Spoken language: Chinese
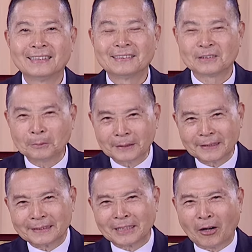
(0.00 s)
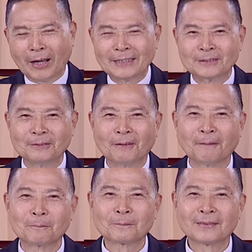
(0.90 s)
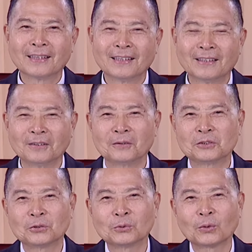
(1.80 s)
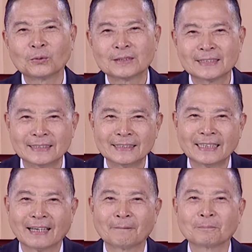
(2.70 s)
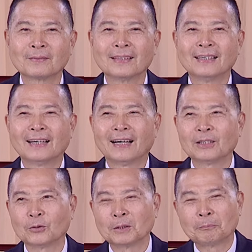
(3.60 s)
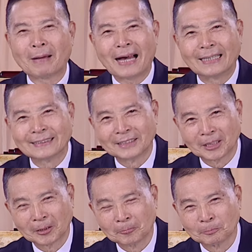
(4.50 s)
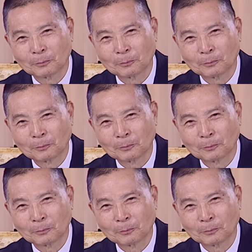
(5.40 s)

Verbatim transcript: 这么多的小孩子哈，有的吃东西呀，啊，有的趴着，哈，